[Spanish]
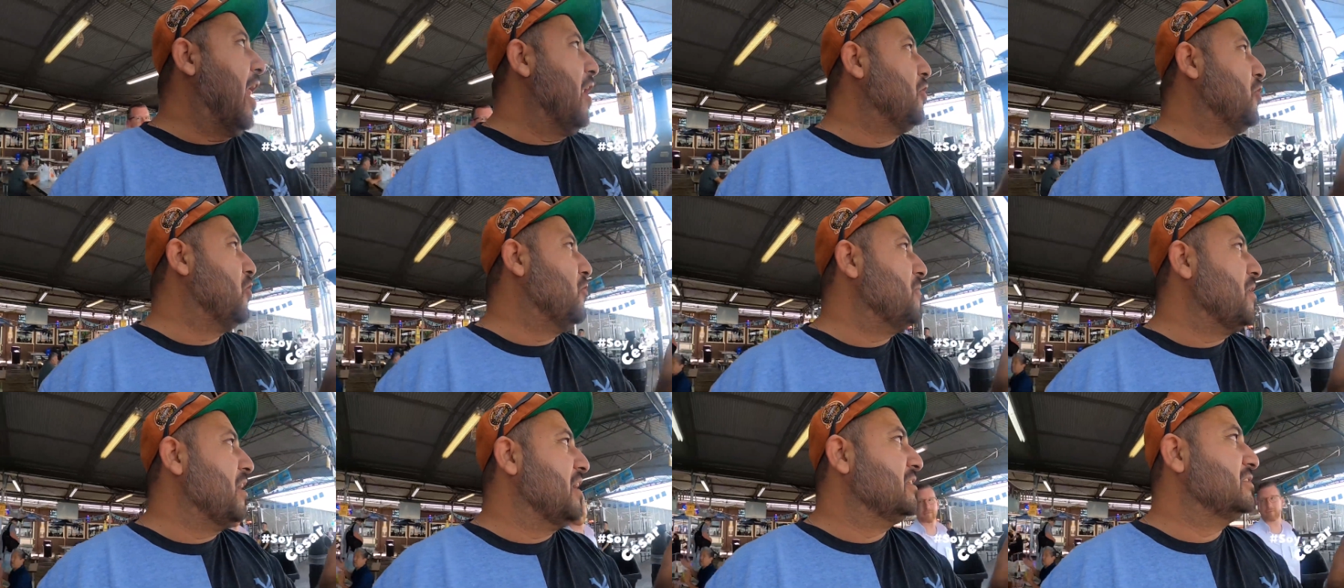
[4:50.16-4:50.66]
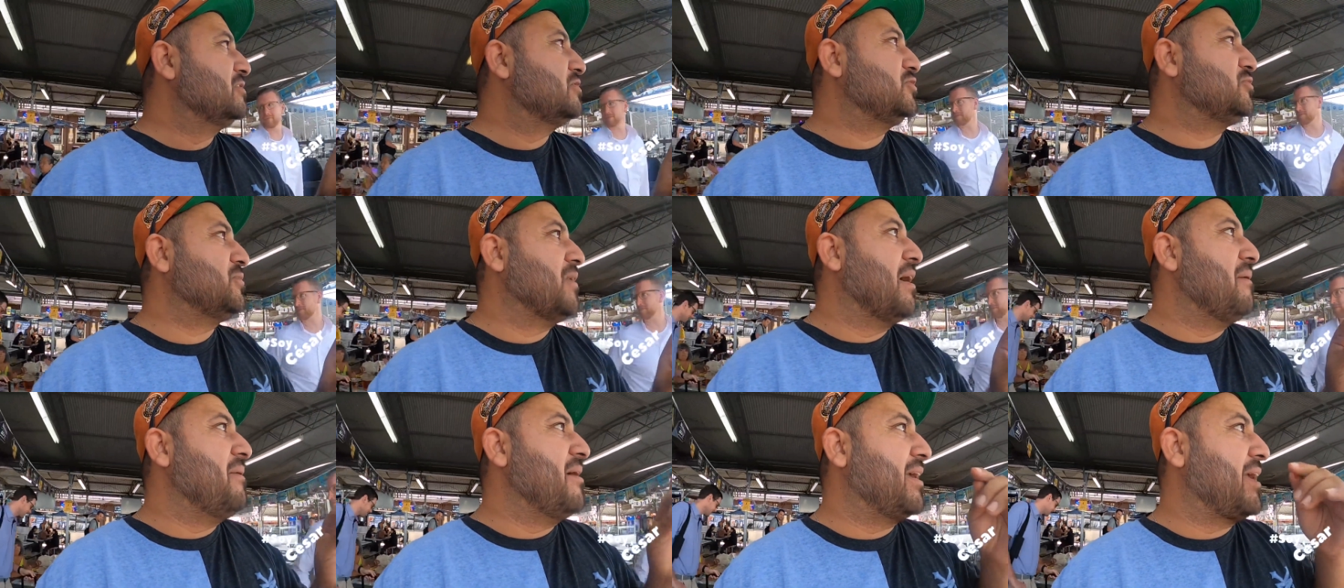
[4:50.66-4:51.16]
algo bien
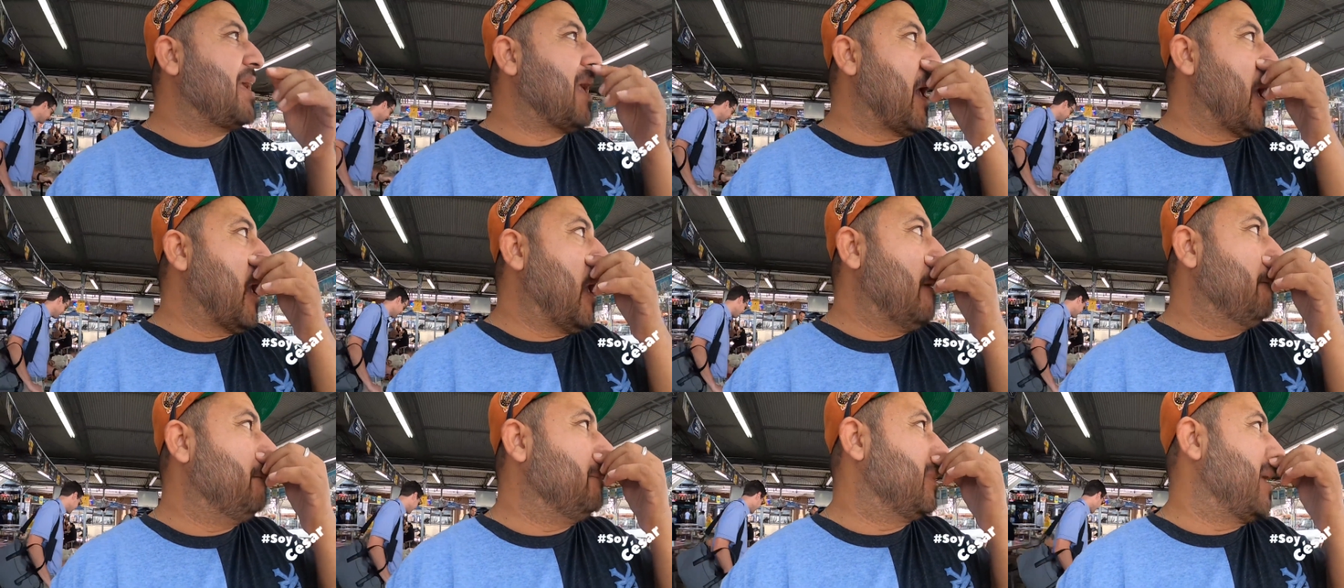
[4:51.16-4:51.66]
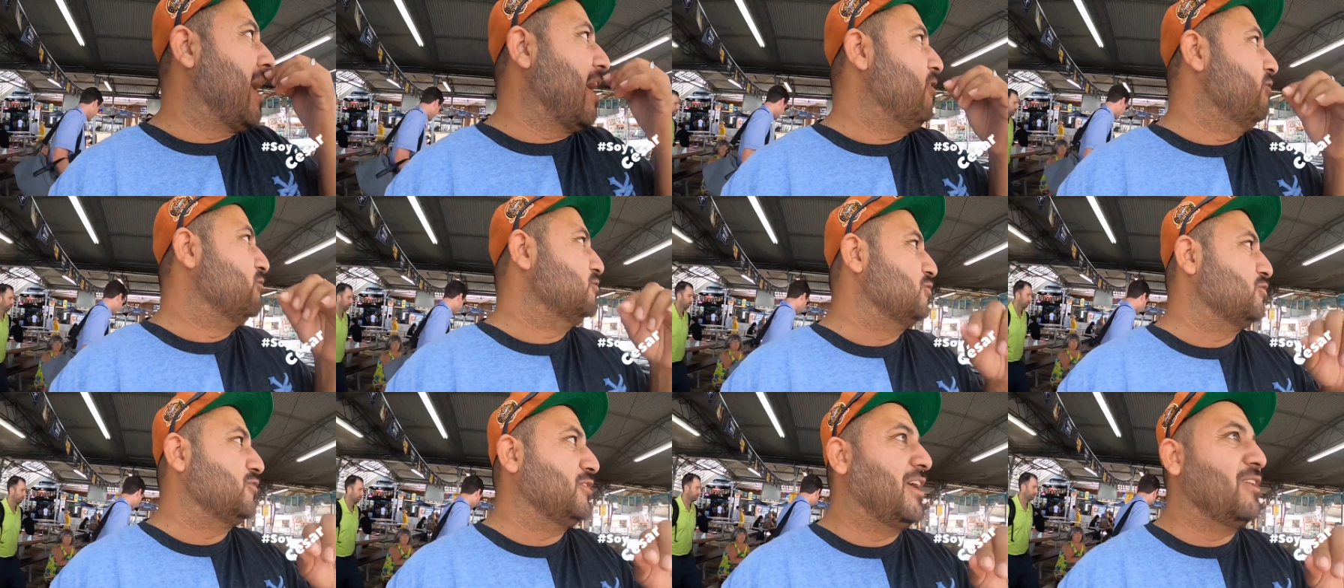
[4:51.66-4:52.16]
suave que,
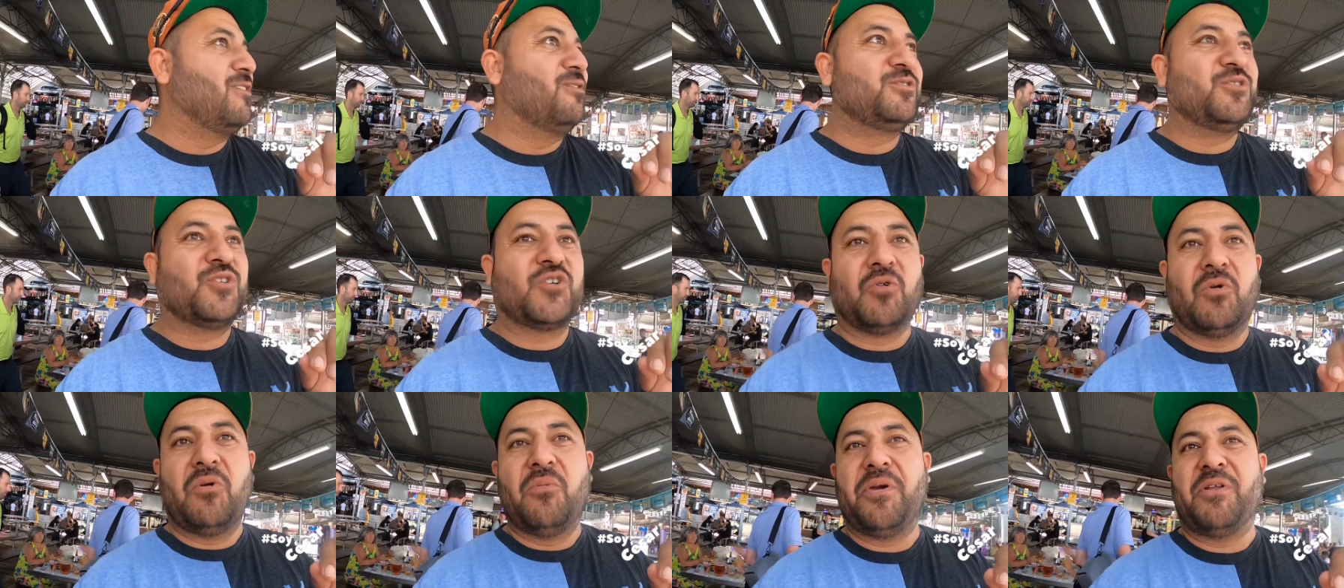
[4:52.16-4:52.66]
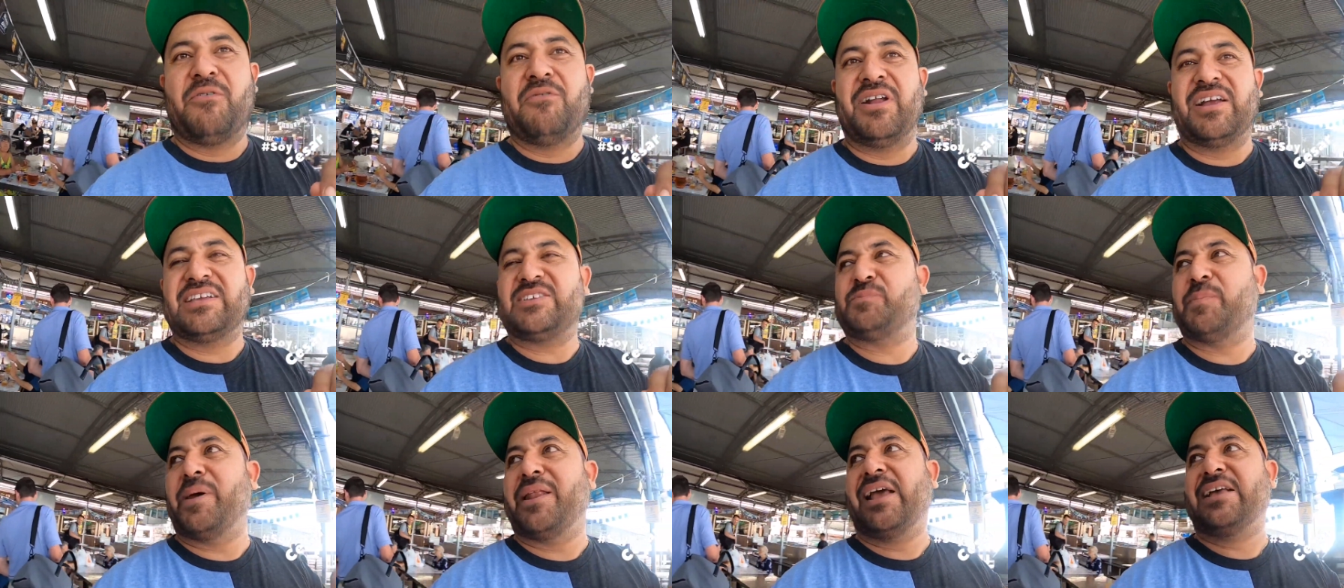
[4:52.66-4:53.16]
a nosotros ya nos tocó vivir
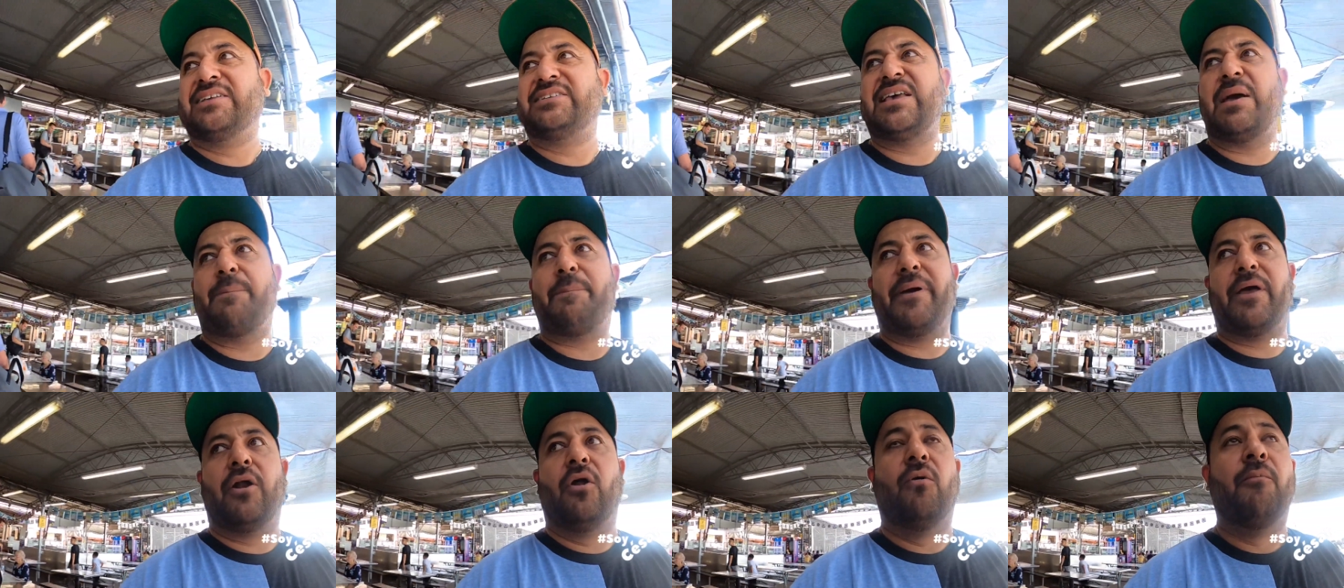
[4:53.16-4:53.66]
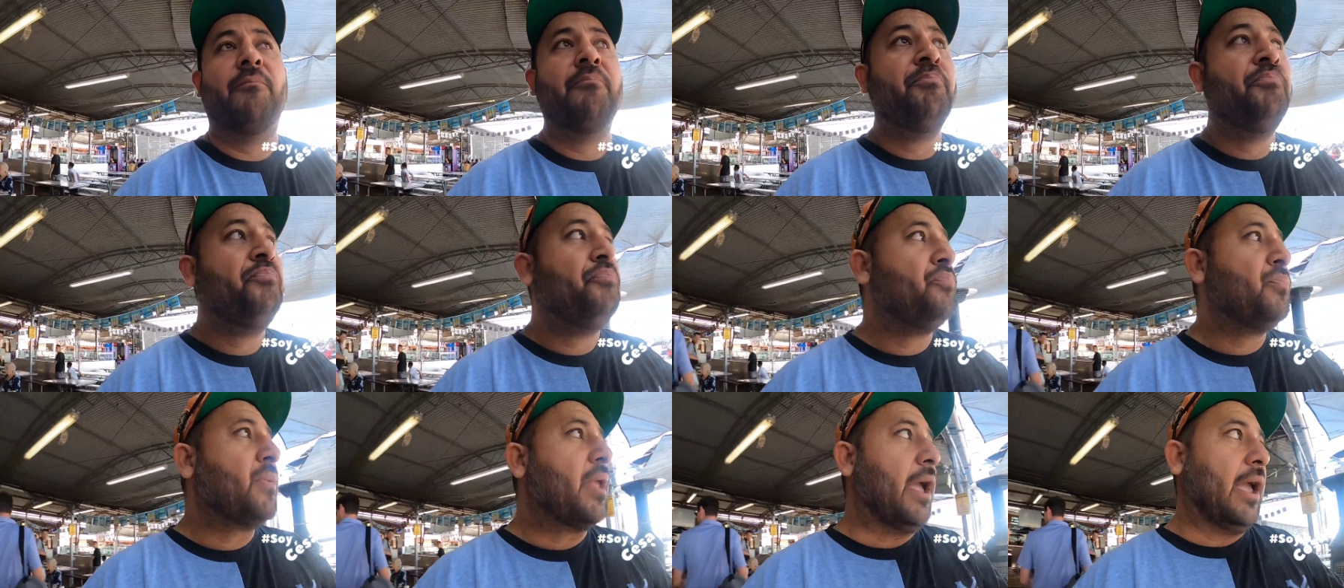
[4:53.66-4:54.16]
una experiencia, pero
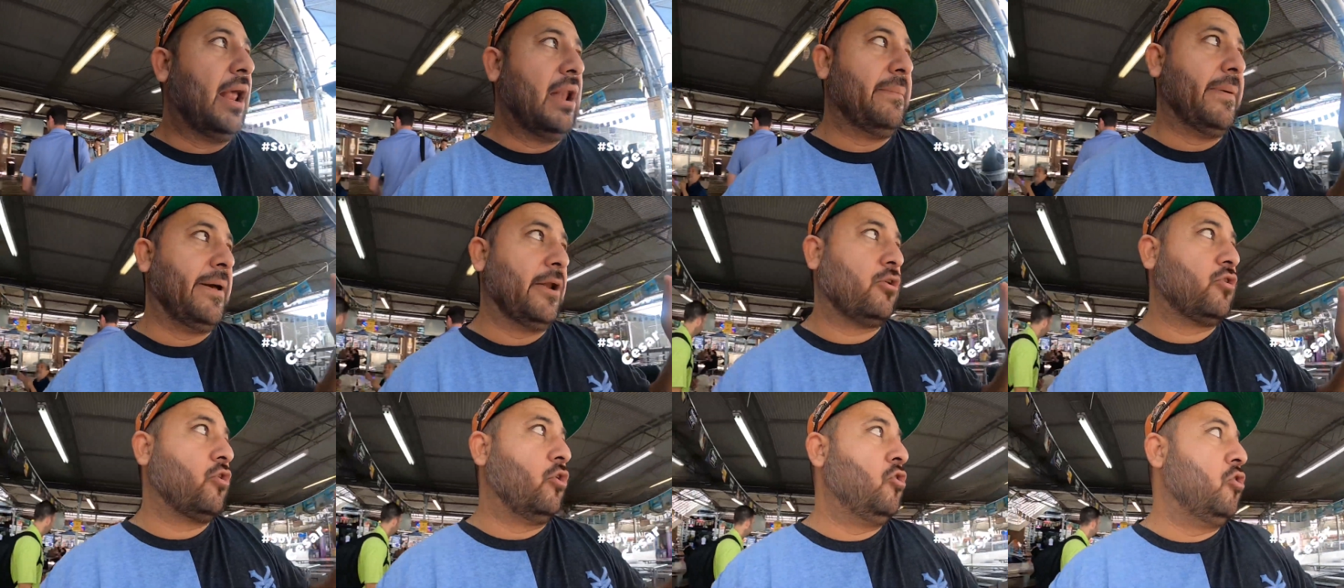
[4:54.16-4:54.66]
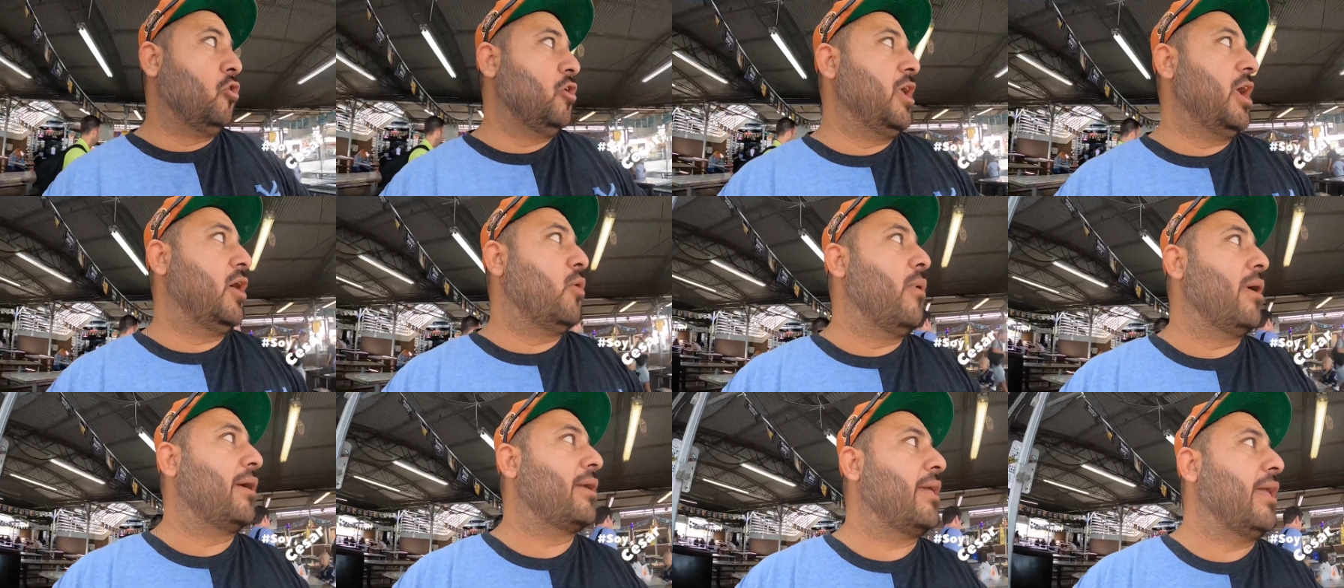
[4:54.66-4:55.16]
el barco no
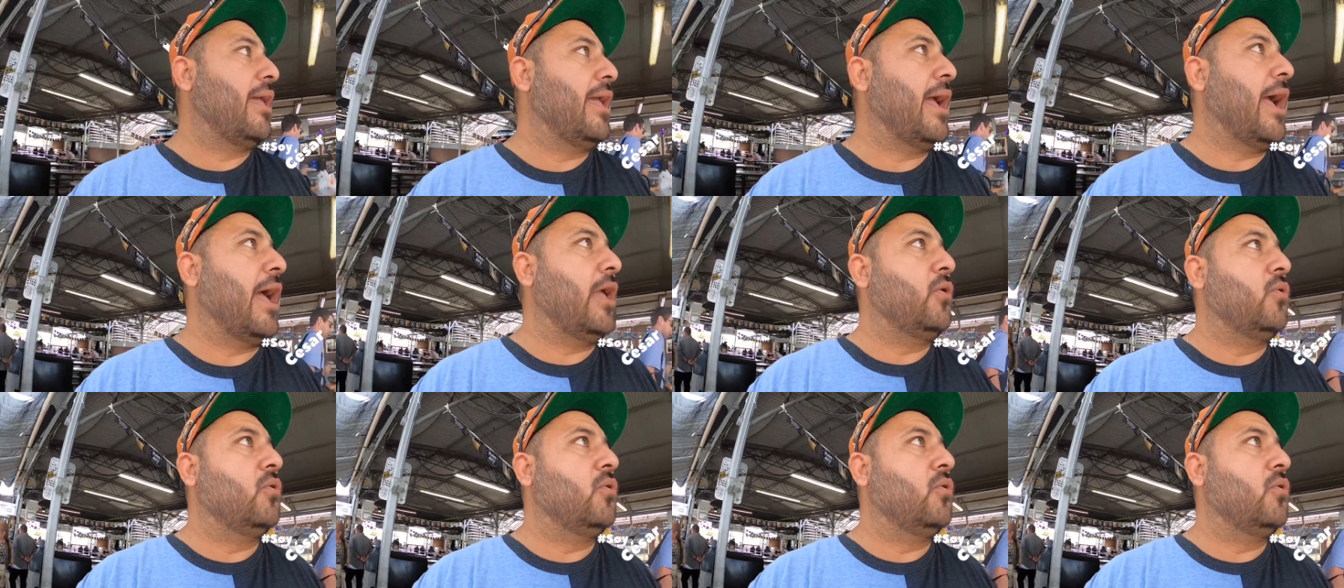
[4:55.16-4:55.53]
llegó aquí.